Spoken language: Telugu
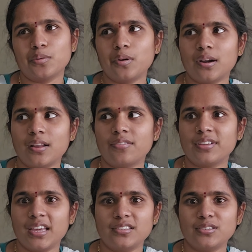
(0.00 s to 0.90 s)
టూ అండ్
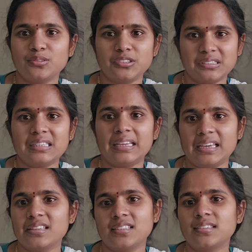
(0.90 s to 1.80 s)
హాఫ్ కేజీ నుంచి త్రీ
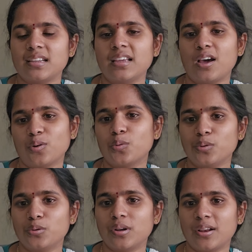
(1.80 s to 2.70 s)
కేజెస్ అని
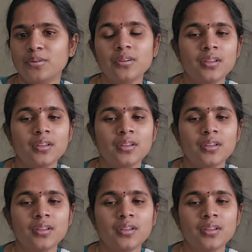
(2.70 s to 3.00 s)
అనుకుంటున్నాను